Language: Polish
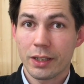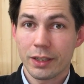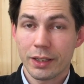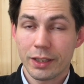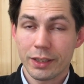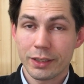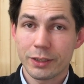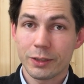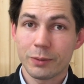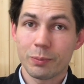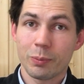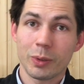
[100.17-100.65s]

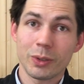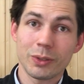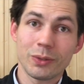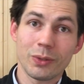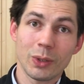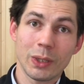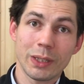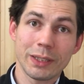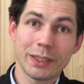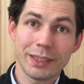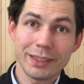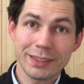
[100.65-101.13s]
jest
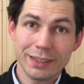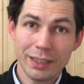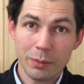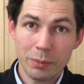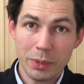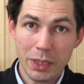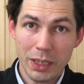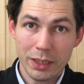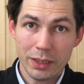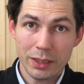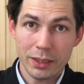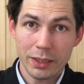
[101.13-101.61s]
pozwolenie
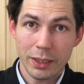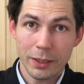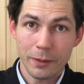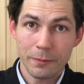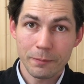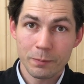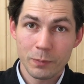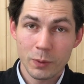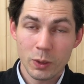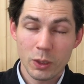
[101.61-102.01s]
zamienne.